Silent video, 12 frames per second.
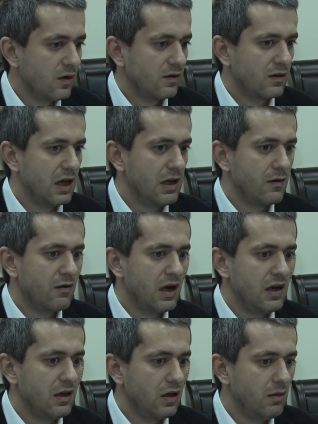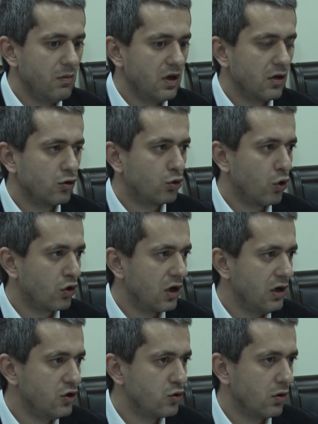доливали именно то
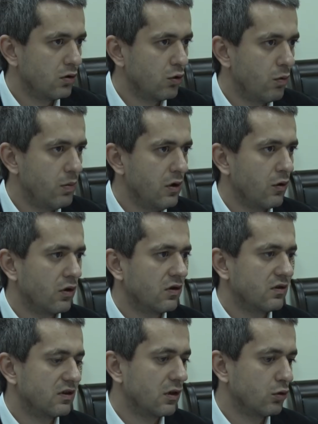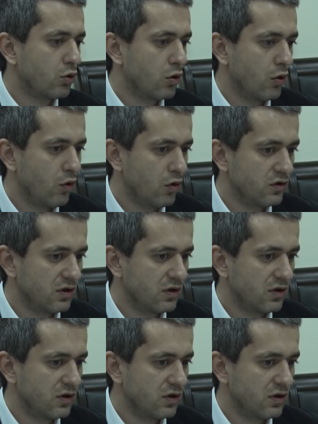количество топлива, за которое он